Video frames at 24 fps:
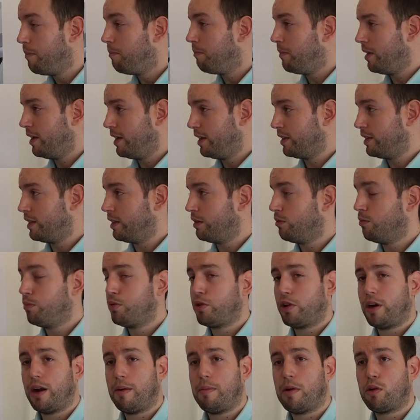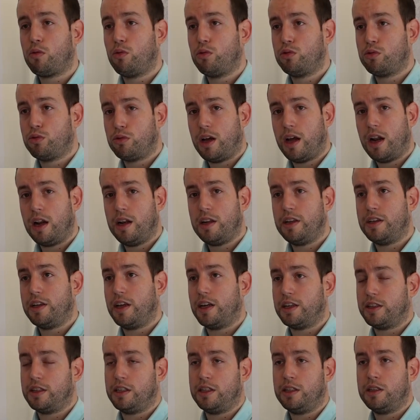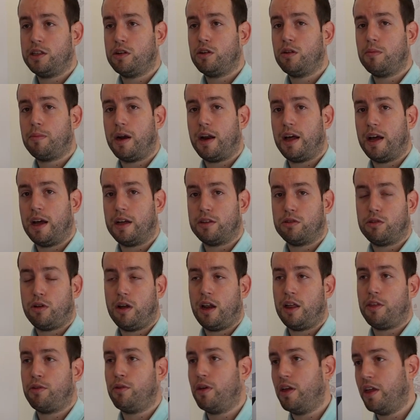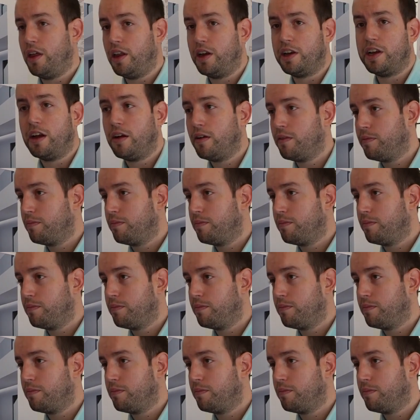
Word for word: mediante un programa cultural y artístico para toda la ciudadanía.